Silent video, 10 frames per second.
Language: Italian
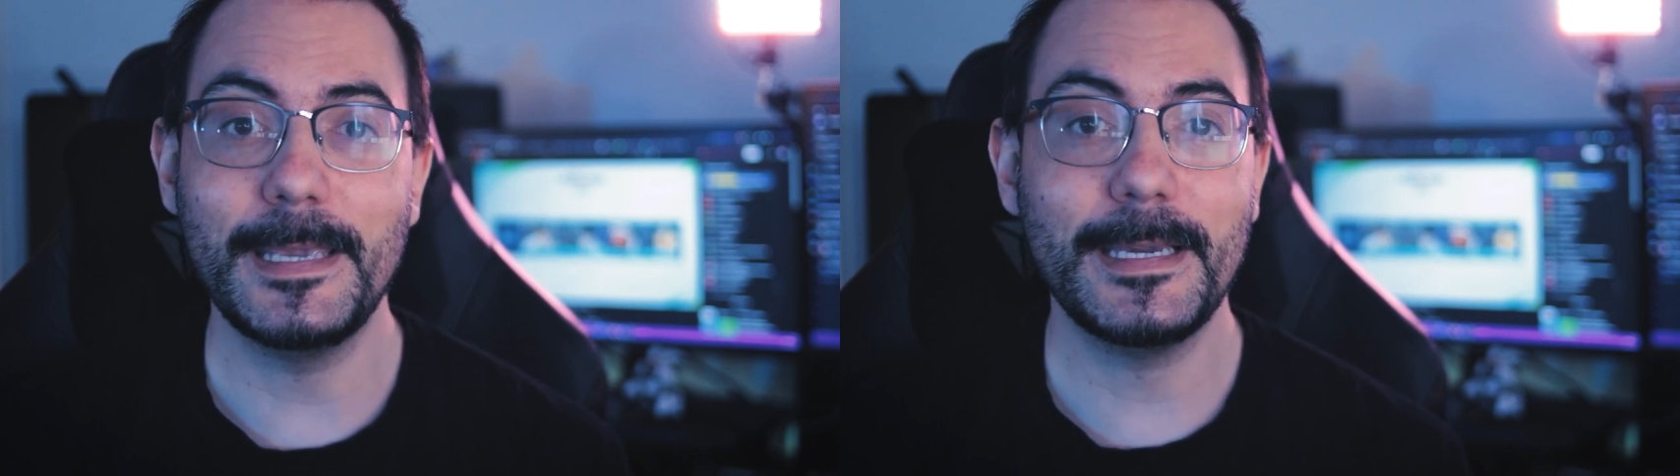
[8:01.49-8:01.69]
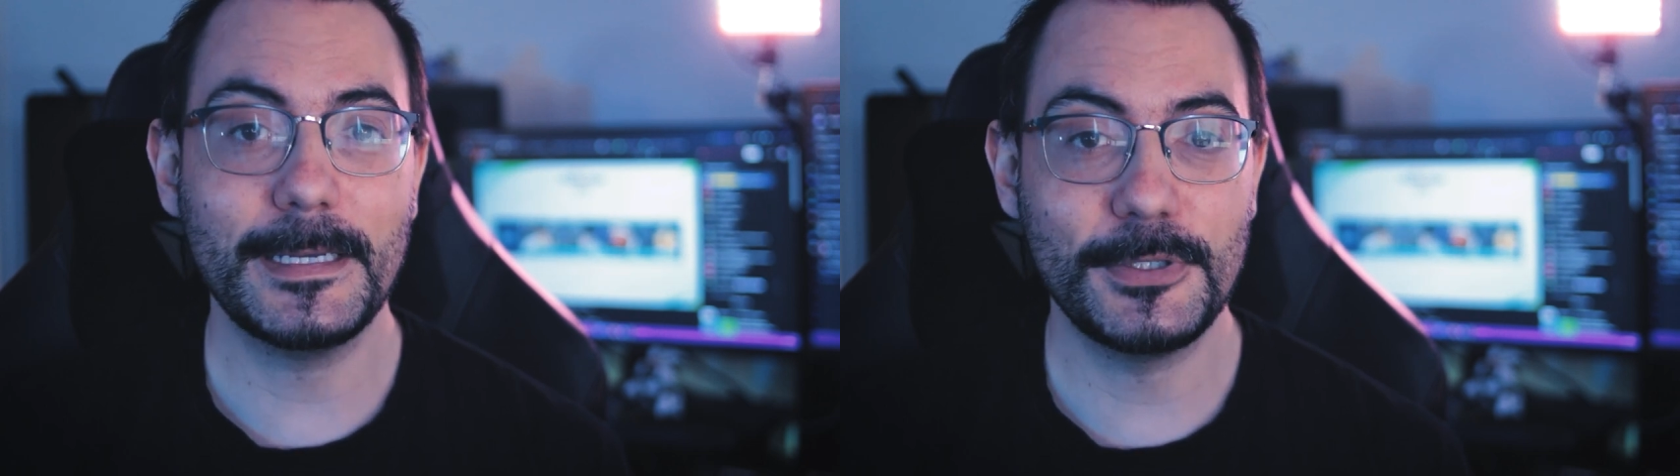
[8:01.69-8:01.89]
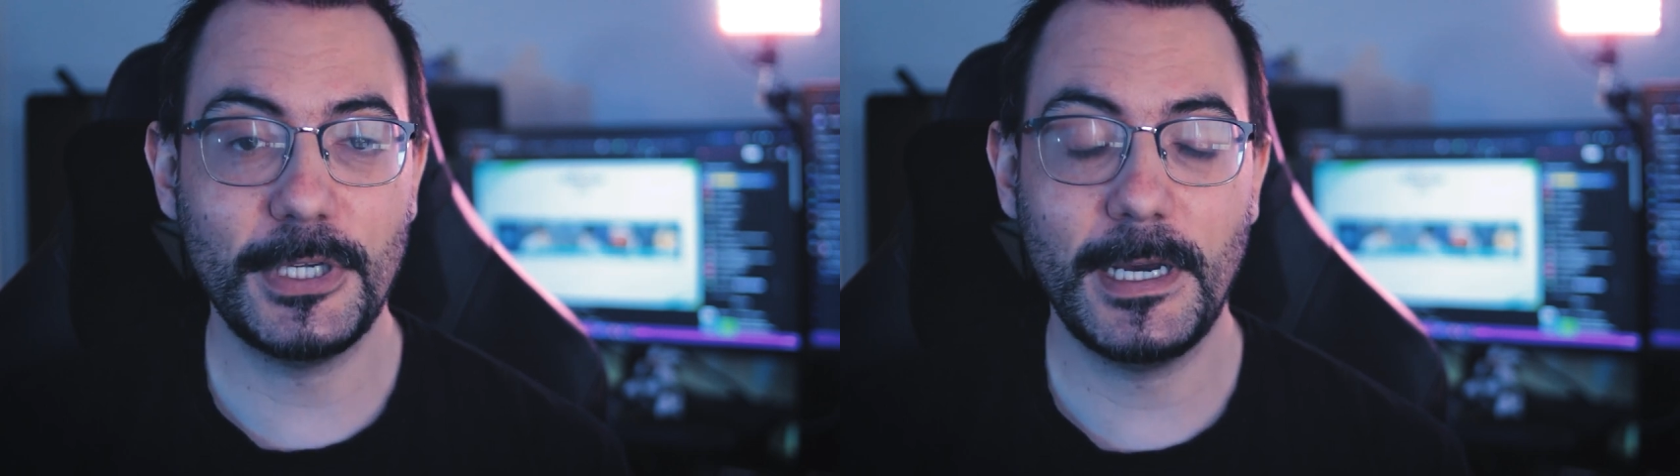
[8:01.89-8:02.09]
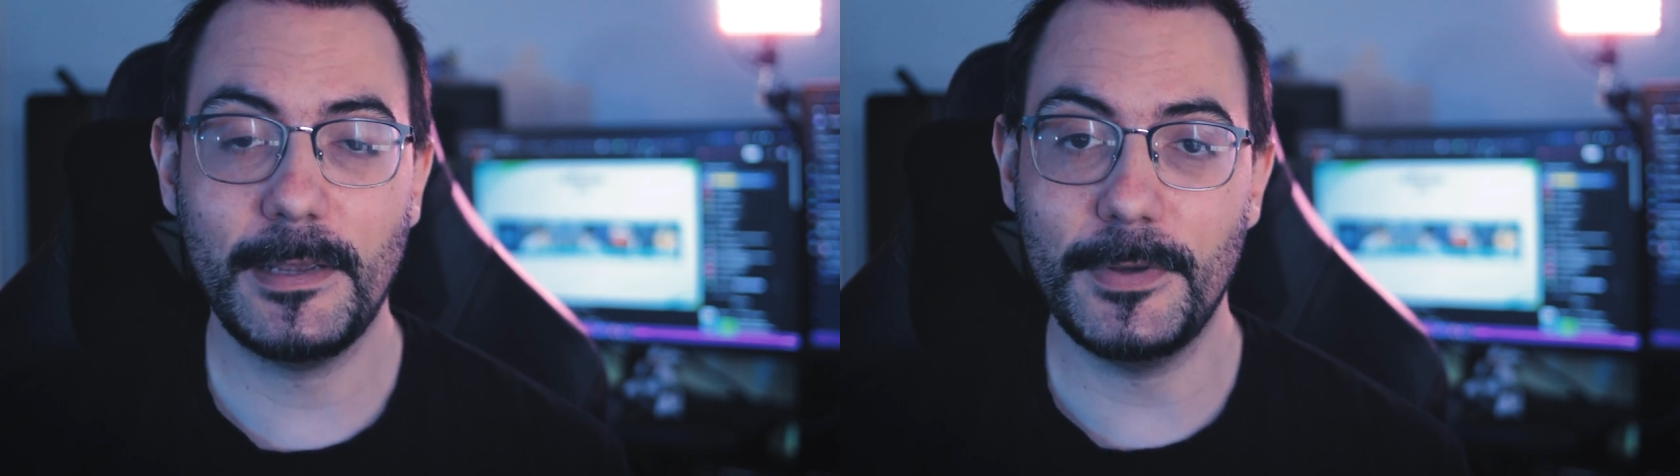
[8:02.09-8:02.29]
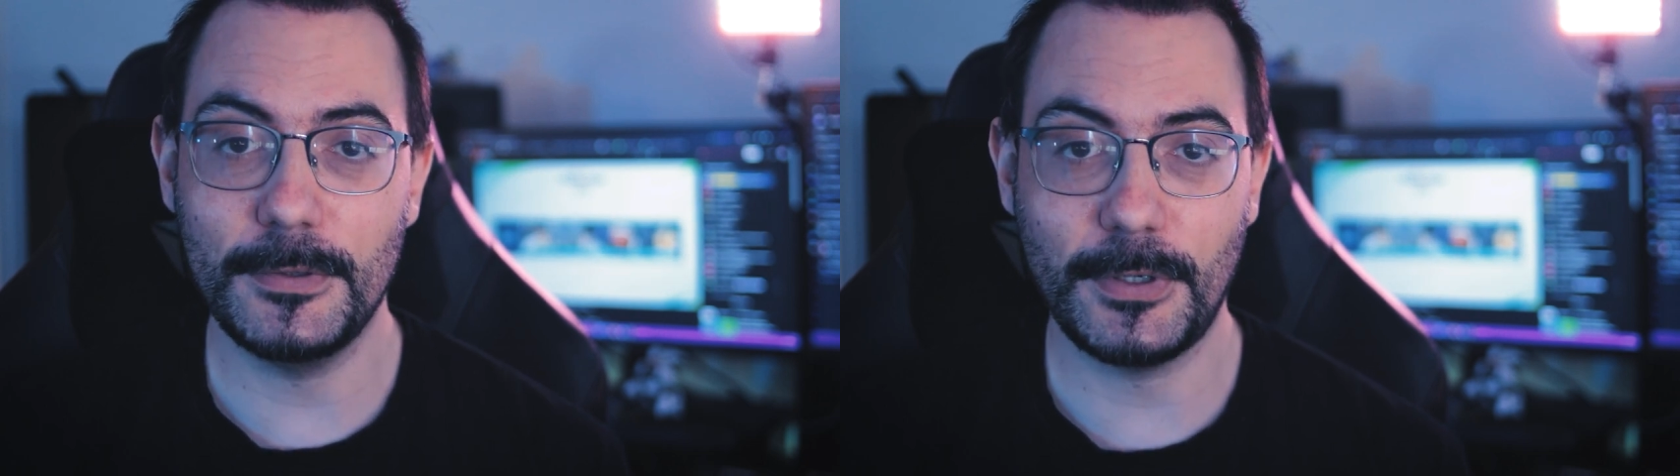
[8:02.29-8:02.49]

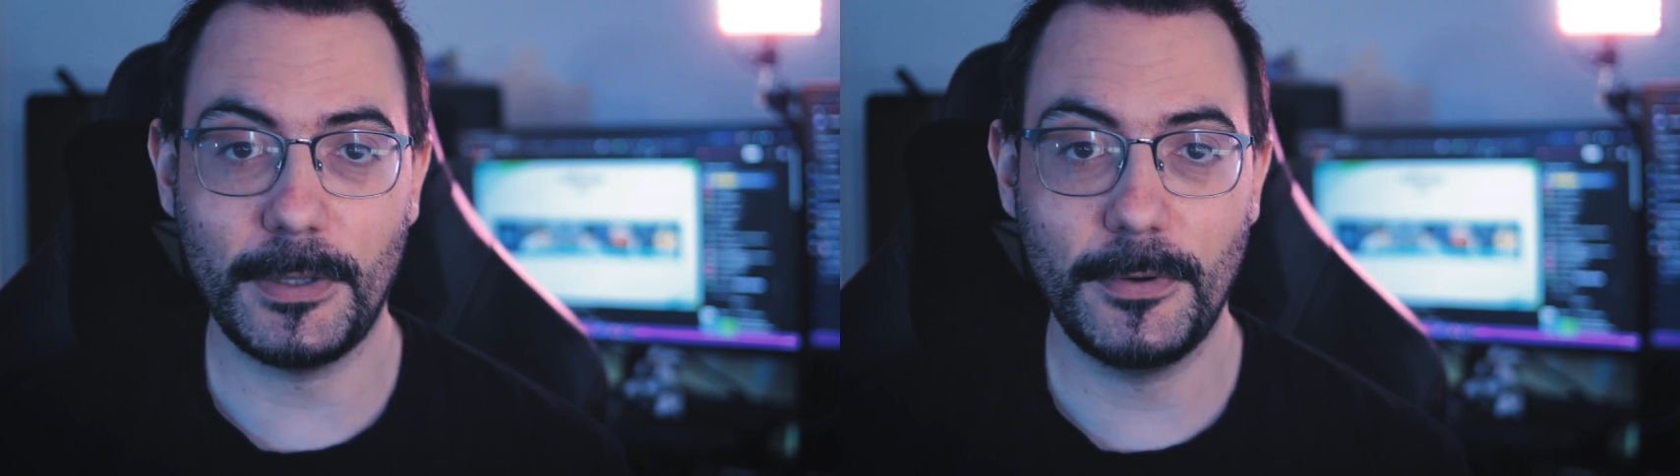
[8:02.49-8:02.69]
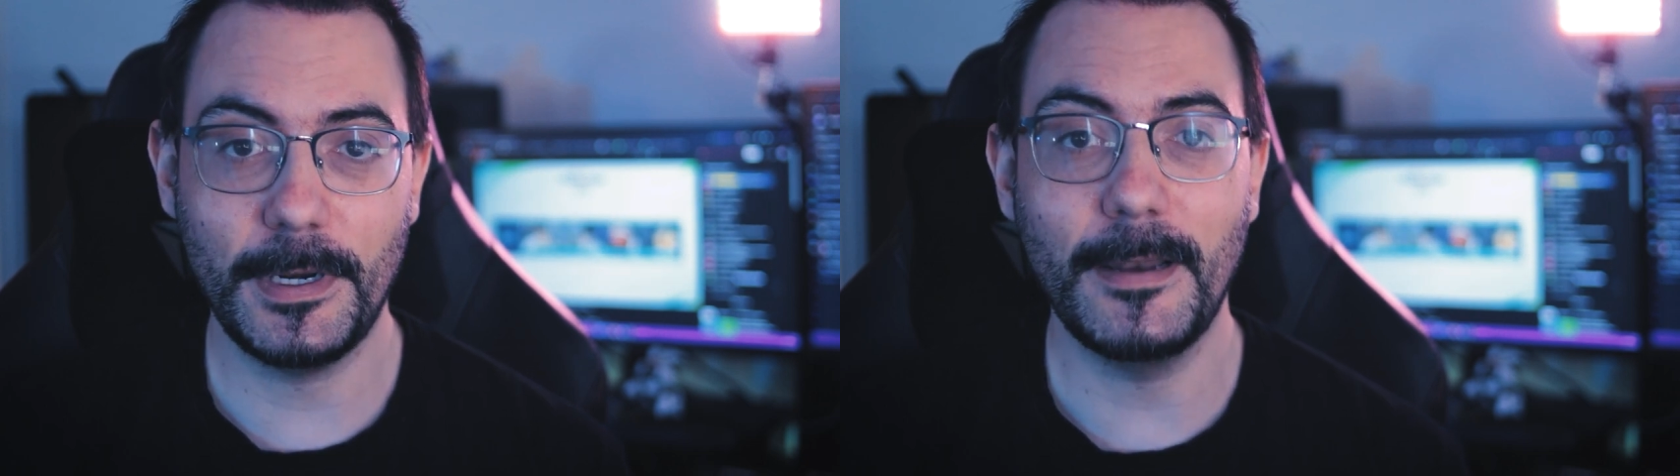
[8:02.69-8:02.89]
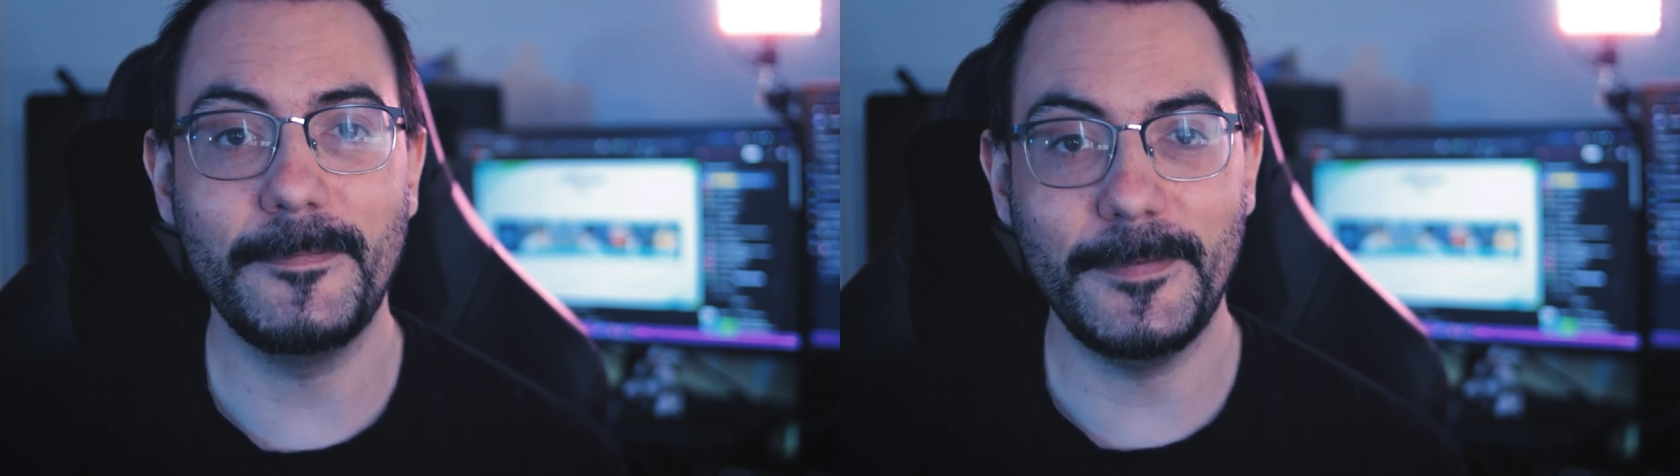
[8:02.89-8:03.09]
ingaggiare i videogiocatori nel